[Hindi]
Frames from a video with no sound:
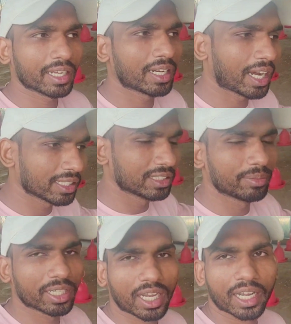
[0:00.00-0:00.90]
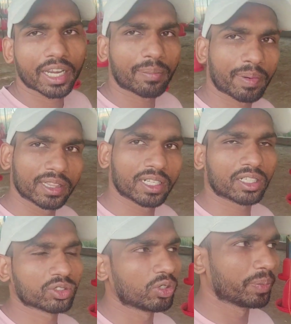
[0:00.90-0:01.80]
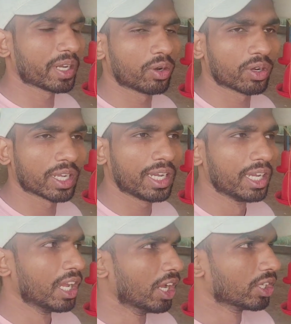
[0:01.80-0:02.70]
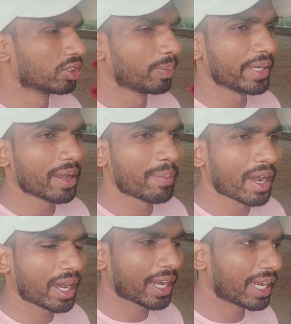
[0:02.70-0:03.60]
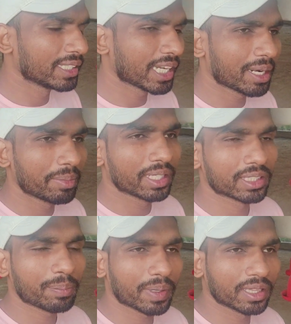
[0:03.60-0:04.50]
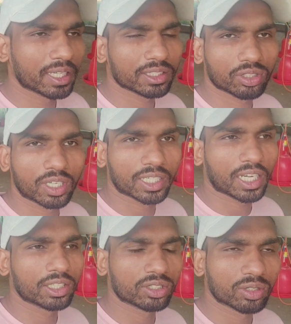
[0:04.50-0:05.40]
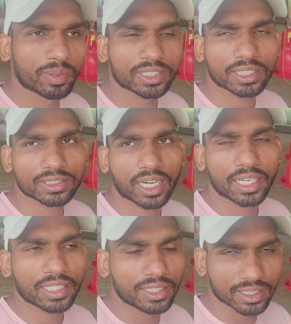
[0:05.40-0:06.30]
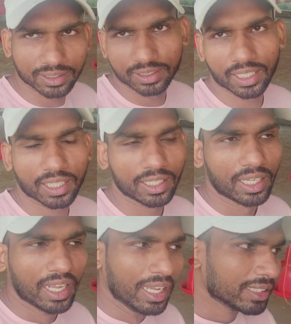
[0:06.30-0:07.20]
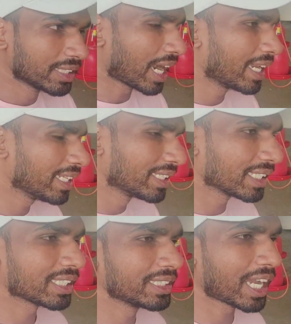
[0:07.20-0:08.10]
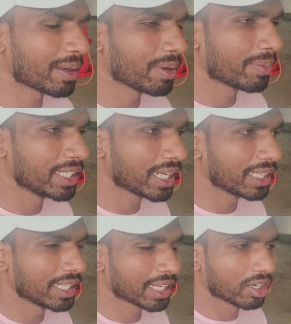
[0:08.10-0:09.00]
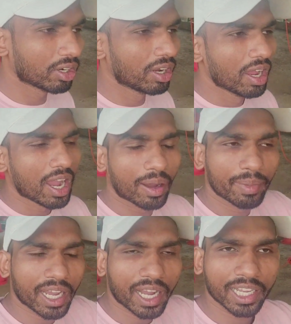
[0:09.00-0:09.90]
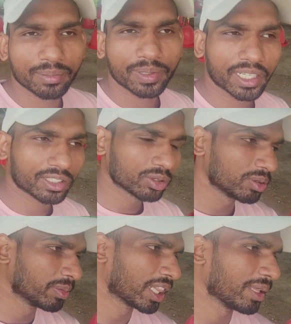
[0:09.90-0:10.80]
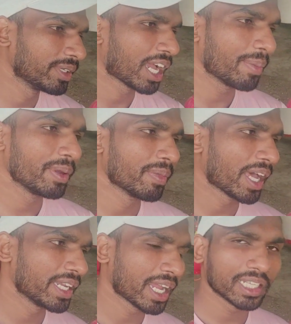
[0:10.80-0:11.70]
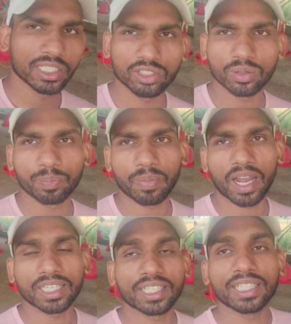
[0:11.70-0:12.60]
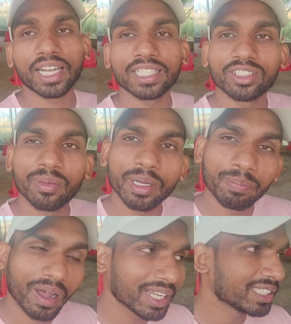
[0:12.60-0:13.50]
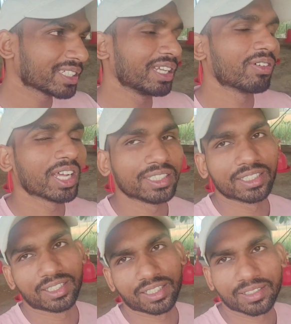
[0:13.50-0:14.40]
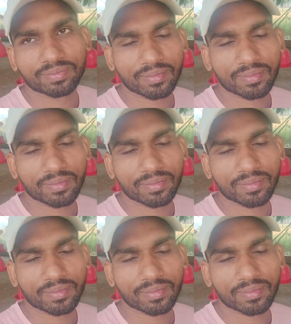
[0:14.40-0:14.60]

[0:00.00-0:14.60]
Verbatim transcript: हैं खाद सिम निकालने का पंद्रह सौ रुपया हो गया तो भैया बारह हजार में से पंद्रह सौ घटा दो तो बचा साढ़े दस हजार साढ़े दस हजार में भैया देख लो हमें आईबीएच मतलब यहाँ बीमारी आई थी तो पांच हजार की तो हमारी पालिस खिलवा दिए थे